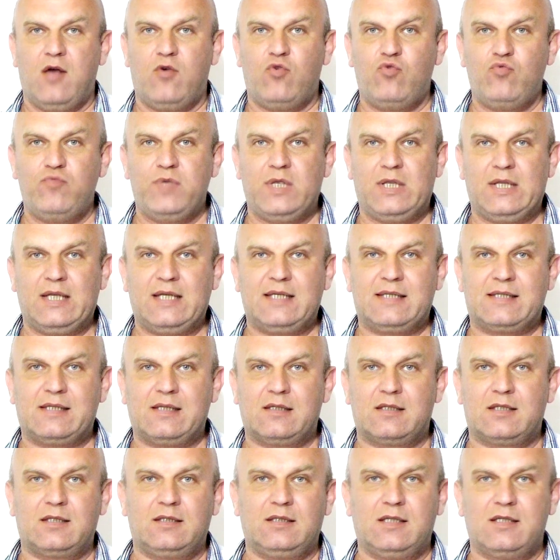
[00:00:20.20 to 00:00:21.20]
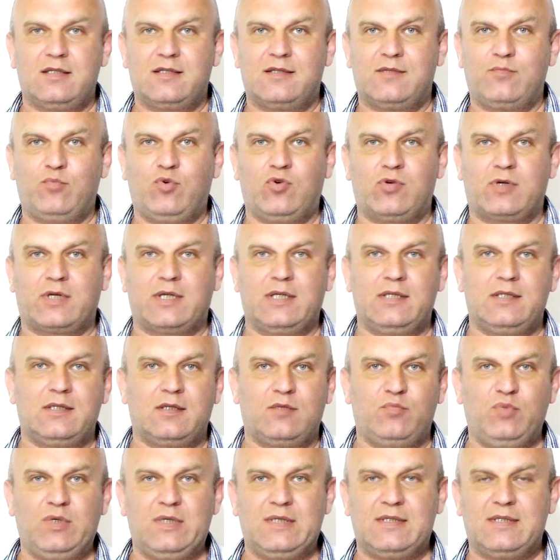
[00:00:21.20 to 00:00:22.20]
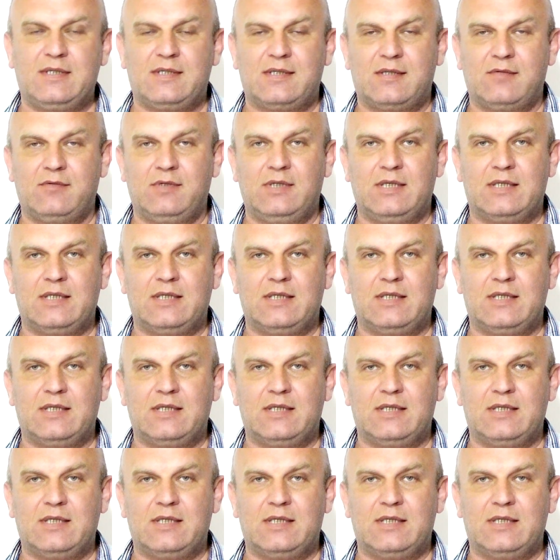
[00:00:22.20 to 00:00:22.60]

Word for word: У меня сложилась сборка этих бизнесов,